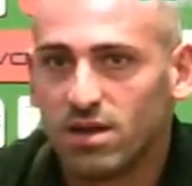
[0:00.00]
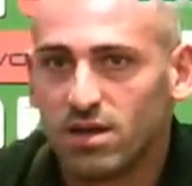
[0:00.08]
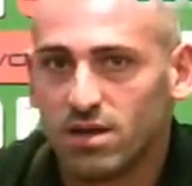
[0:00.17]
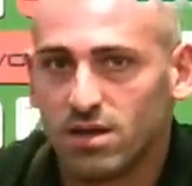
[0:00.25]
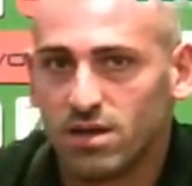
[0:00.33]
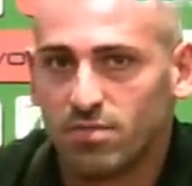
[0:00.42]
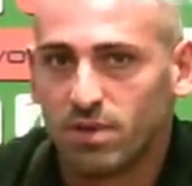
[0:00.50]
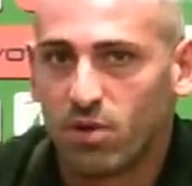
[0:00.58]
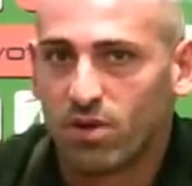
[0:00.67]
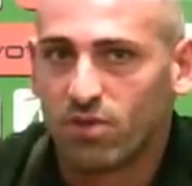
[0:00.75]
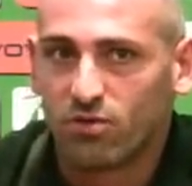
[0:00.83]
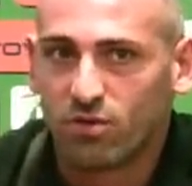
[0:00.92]
Uh, per
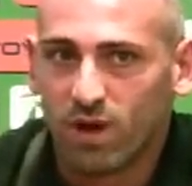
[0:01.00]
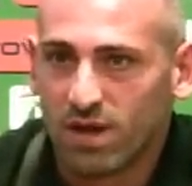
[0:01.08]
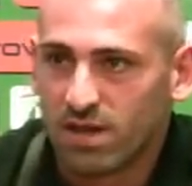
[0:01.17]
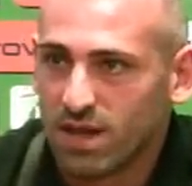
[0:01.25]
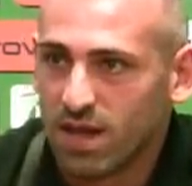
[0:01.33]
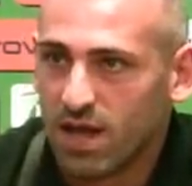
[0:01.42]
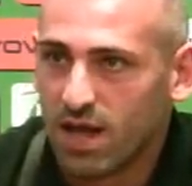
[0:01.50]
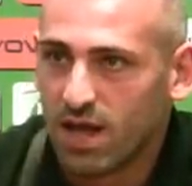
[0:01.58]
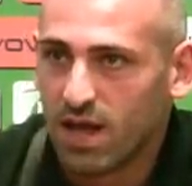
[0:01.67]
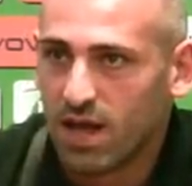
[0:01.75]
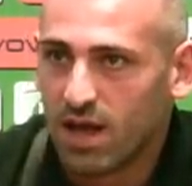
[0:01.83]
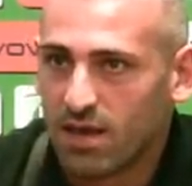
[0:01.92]
quanto
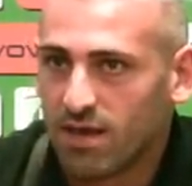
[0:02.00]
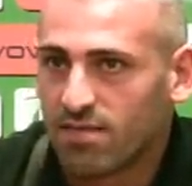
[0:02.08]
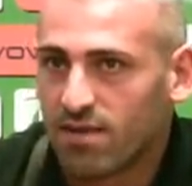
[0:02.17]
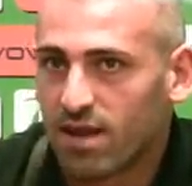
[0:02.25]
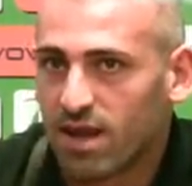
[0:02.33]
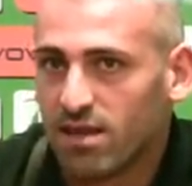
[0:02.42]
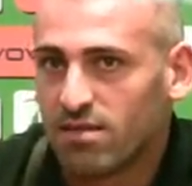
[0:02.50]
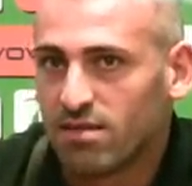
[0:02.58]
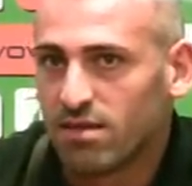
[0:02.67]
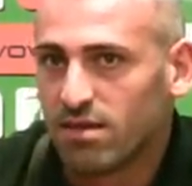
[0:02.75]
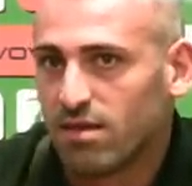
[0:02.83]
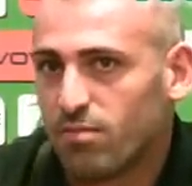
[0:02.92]
riguarda gli
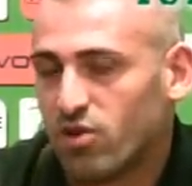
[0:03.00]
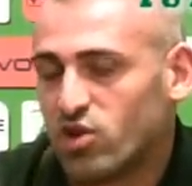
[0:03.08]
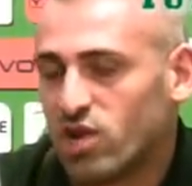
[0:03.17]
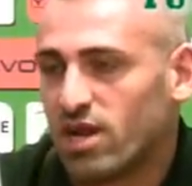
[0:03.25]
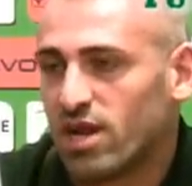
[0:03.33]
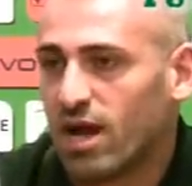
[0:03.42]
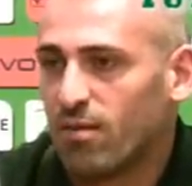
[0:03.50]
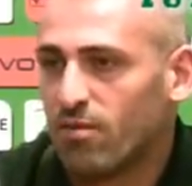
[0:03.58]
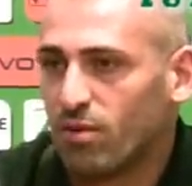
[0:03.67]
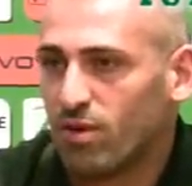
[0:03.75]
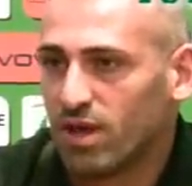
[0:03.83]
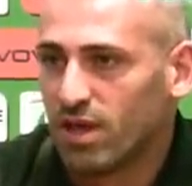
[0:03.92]
attaccanti poi c'è il
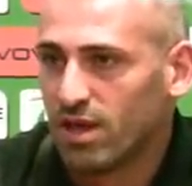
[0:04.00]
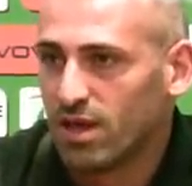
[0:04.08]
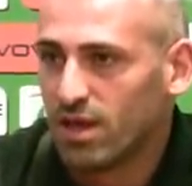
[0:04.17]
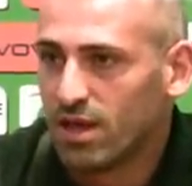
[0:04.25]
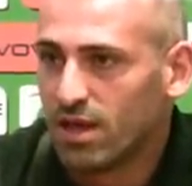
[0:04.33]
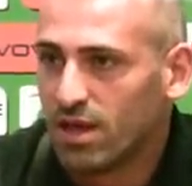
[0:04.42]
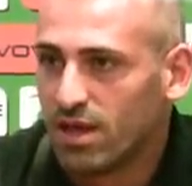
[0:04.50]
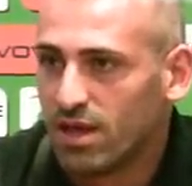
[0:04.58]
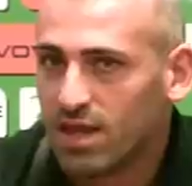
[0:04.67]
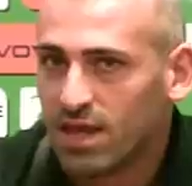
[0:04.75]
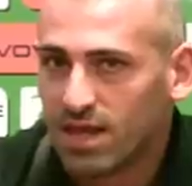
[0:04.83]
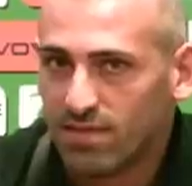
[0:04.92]
campo che,
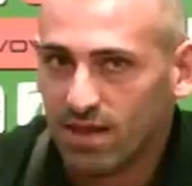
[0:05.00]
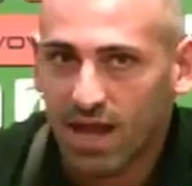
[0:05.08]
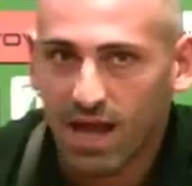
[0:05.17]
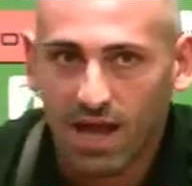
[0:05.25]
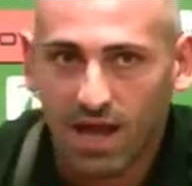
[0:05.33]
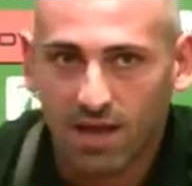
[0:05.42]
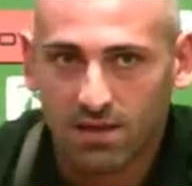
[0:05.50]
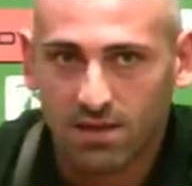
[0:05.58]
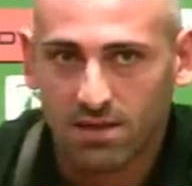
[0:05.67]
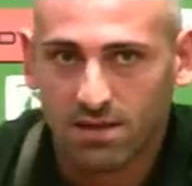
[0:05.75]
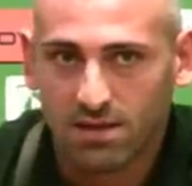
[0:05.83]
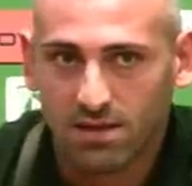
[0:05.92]
che
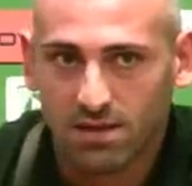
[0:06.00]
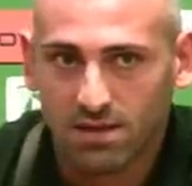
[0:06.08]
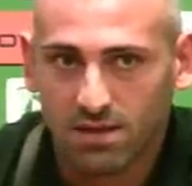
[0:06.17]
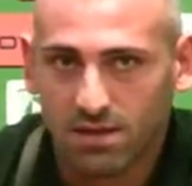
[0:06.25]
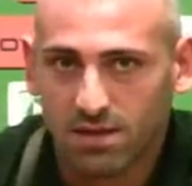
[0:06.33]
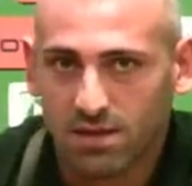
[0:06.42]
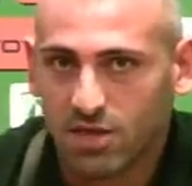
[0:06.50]
dirà uh, eh,